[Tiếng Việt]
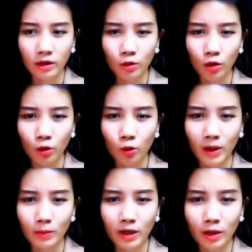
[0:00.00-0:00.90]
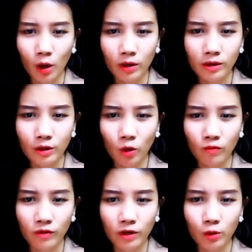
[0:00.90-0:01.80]
Tôi có đôi mắt biết nói
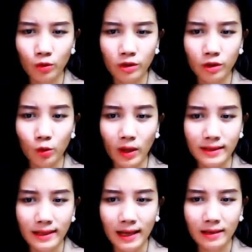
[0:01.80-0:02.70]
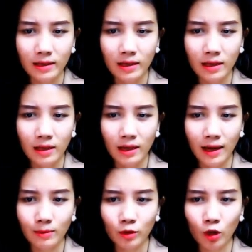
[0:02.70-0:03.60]
cùng với nụ cười tỏa sáng
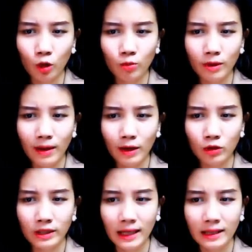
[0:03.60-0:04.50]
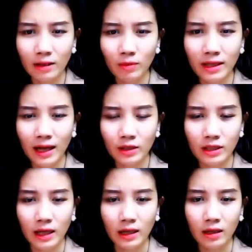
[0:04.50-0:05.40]
Làm cho không biết bao nhiêu trái tim đã tan
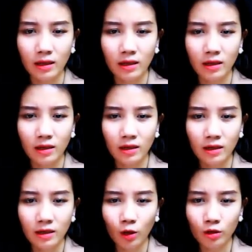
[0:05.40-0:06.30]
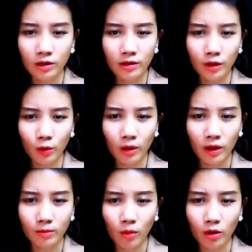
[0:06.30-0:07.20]
chảy có rất nhiều
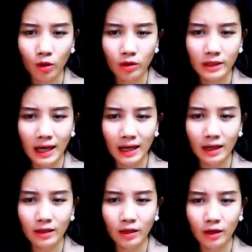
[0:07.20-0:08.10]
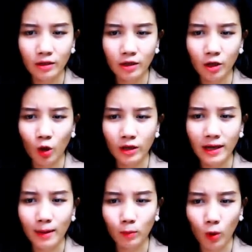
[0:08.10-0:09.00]
lần bọn con trai đến gần ngỏ ý
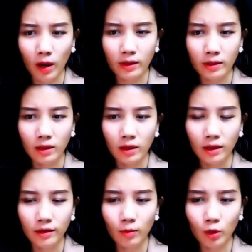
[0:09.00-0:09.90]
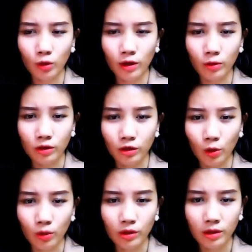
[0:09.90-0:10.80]
làm quen, nhưng mà tôi đều từ
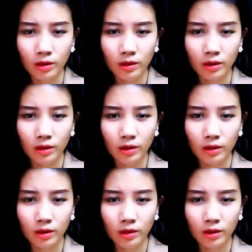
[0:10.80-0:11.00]
chối.